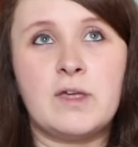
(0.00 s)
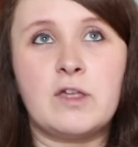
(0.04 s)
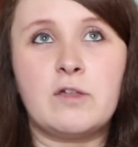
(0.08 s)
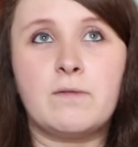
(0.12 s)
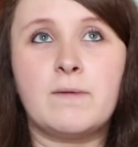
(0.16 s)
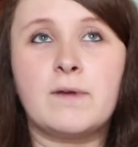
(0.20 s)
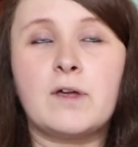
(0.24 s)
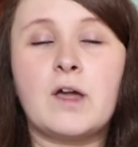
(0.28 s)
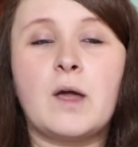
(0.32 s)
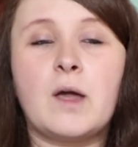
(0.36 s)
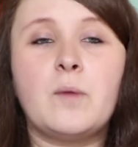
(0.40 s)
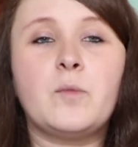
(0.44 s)
Mais
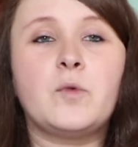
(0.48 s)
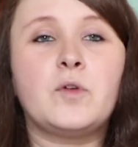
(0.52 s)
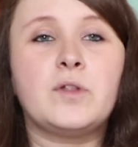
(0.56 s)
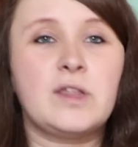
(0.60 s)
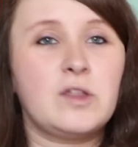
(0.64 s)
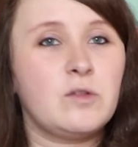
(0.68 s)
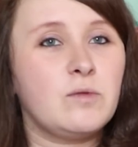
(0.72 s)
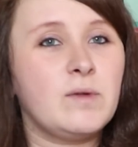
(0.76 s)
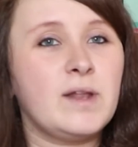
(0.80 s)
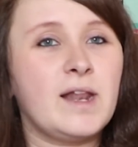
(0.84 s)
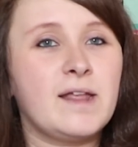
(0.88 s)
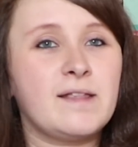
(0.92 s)
je vais quand même
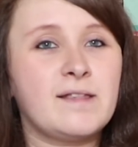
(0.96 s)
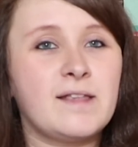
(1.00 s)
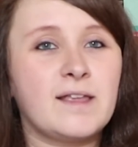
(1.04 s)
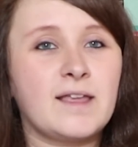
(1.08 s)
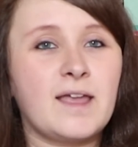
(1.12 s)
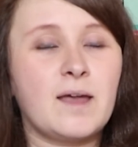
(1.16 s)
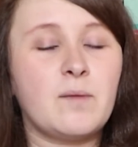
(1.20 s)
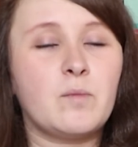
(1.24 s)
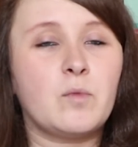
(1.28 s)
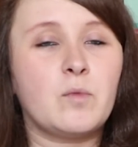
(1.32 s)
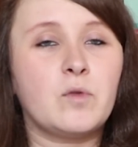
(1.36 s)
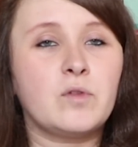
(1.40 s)
continuer la
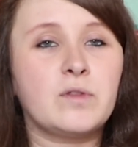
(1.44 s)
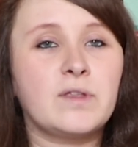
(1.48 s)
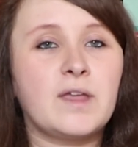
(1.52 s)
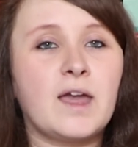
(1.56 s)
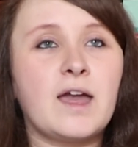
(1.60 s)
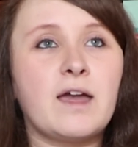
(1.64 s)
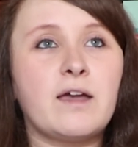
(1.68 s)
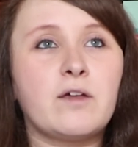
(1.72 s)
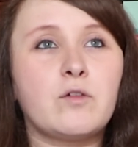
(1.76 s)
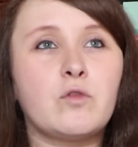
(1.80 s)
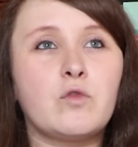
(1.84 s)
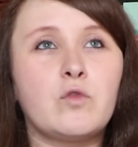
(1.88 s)
saga
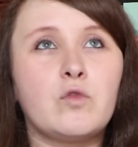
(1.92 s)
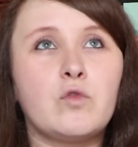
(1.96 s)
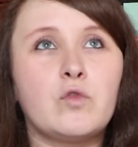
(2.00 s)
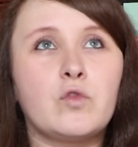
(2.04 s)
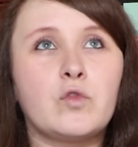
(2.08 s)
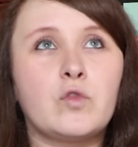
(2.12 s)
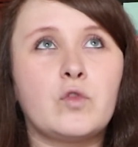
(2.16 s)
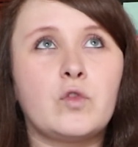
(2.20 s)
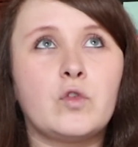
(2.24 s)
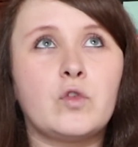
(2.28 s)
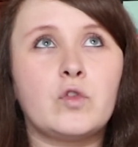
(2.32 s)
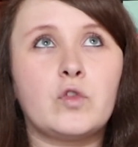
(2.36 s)
manga
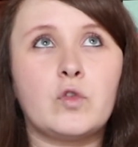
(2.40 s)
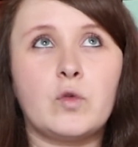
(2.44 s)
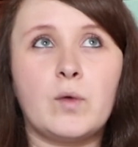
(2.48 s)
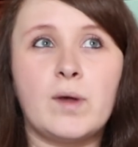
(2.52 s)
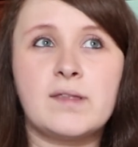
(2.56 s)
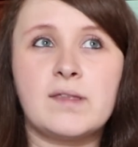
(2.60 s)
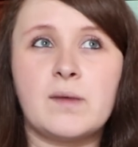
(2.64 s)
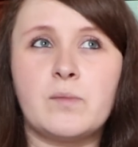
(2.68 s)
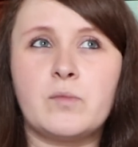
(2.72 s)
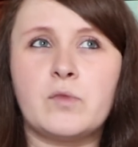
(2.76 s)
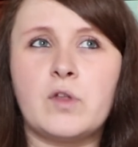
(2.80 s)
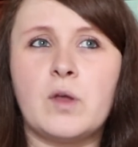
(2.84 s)
jusqu'au
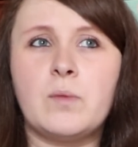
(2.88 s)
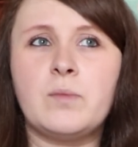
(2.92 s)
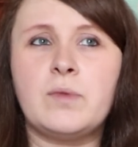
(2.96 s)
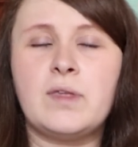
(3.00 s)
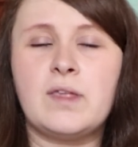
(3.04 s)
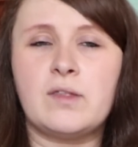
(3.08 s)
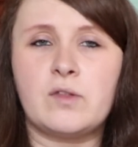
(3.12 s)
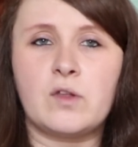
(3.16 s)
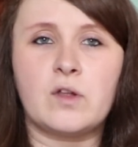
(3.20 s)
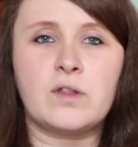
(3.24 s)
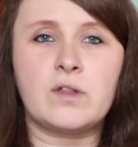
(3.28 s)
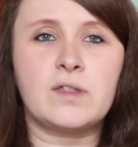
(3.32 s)
troisième tome
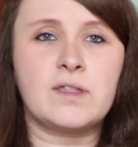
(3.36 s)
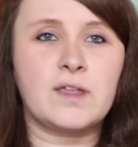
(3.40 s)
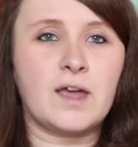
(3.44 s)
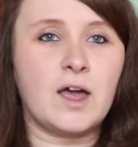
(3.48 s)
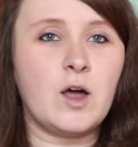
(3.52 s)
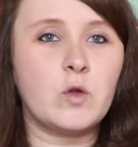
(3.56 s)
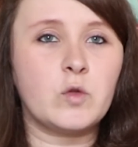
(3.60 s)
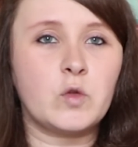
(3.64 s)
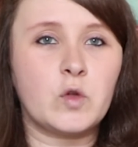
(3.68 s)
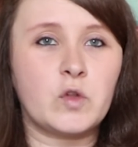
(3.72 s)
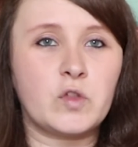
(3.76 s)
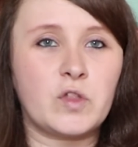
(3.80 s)
qui
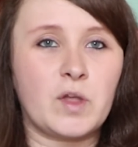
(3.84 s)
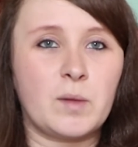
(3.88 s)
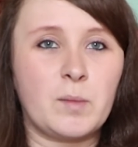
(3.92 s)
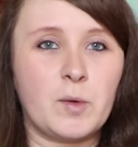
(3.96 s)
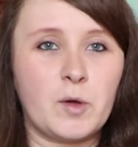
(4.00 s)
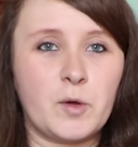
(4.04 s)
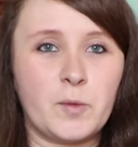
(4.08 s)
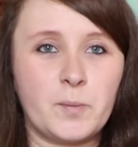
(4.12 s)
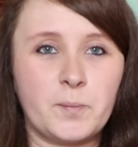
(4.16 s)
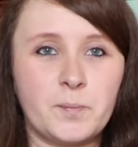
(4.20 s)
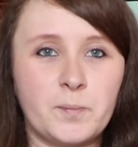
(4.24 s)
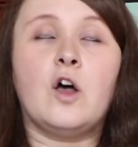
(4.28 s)
sortira en
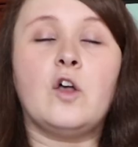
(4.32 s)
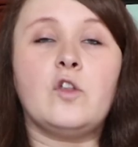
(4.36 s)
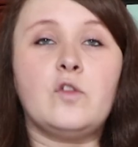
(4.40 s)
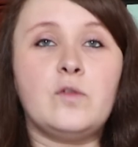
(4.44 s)
octobre.